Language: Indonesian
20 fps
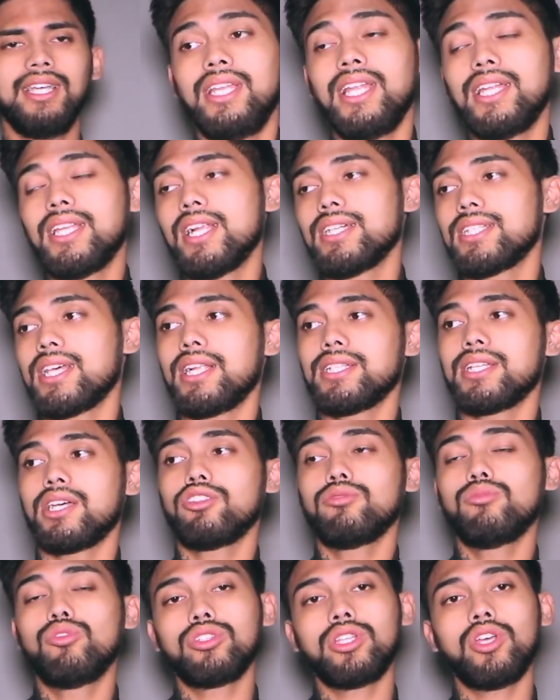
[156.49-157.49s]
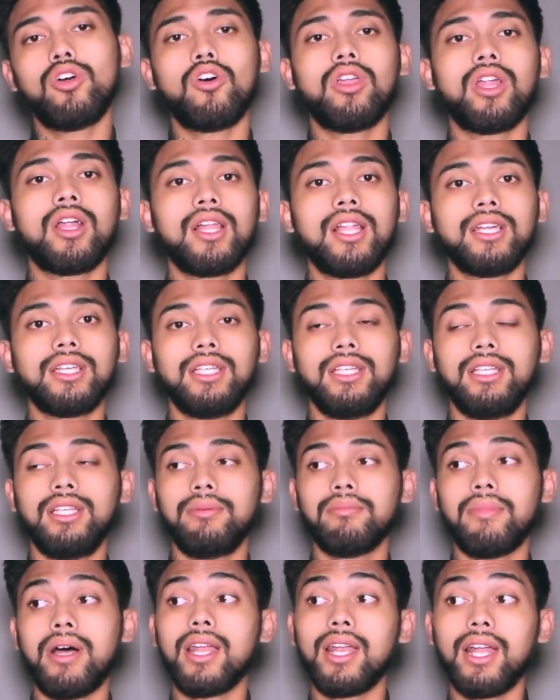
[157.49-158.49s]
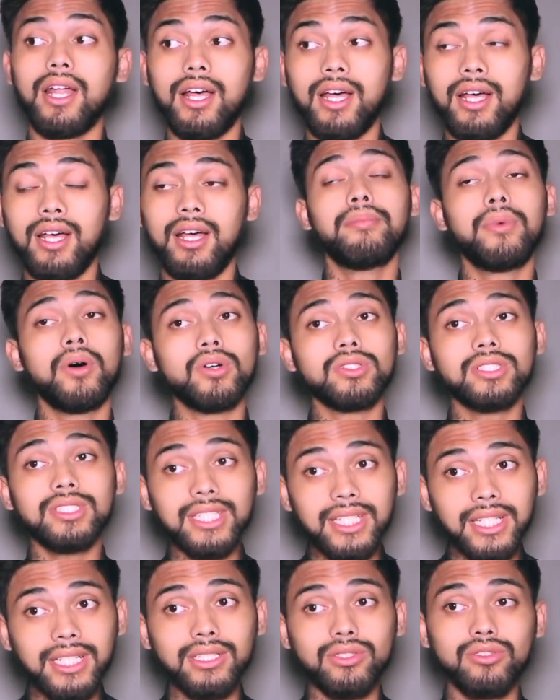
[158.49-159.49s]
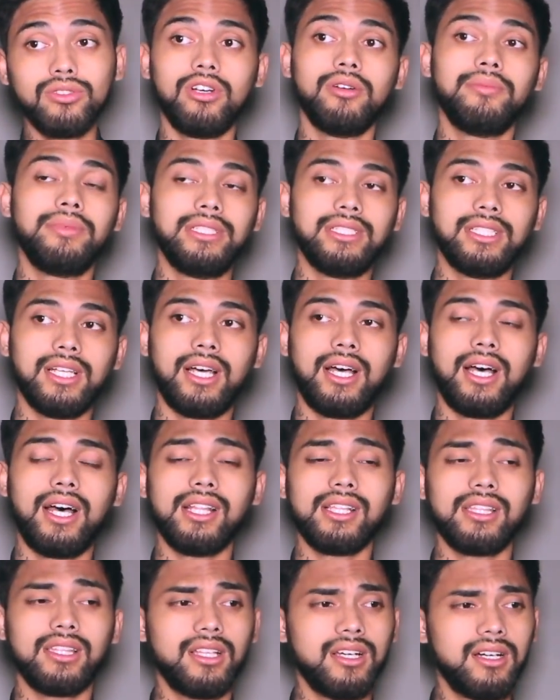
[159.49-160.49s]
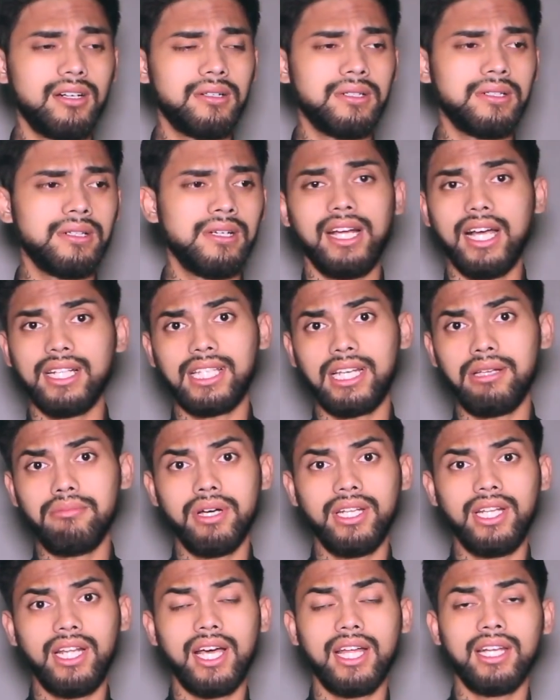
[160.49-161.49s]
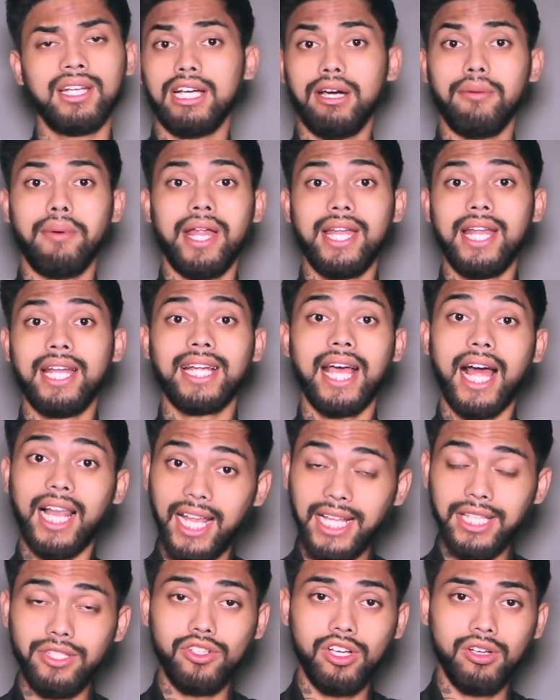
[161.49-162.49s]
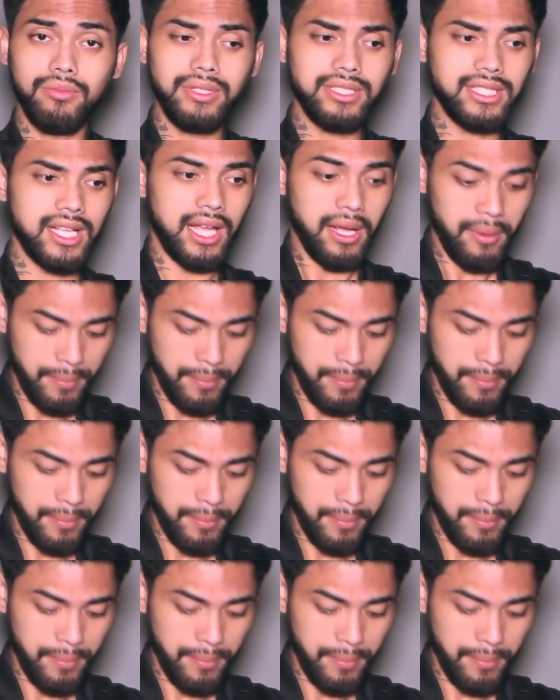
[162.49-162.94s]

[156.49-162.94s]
ini adalah salah satu bukti orang lagi marah, bosen juga bisa, atau nggak terima dengan keberadaan kalian juga bisa.